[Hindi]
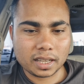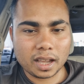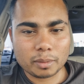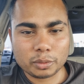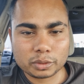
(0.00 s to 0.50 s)
क्या
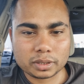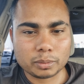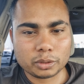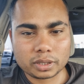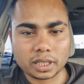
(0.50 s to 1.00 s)
आप लोग
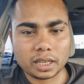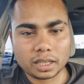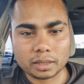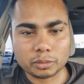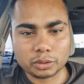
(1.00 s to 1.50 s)
सपोर्ट
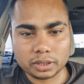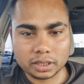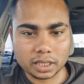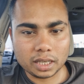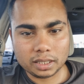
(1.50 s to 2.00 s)
करेंगे हमको
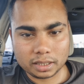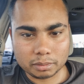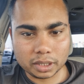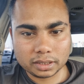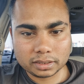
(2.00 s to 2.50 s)
इंडिया आने के
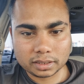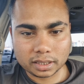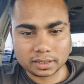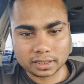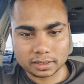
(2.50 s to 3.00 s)
बाद
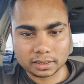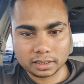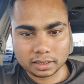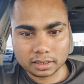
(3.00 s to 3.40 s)
अच्छे से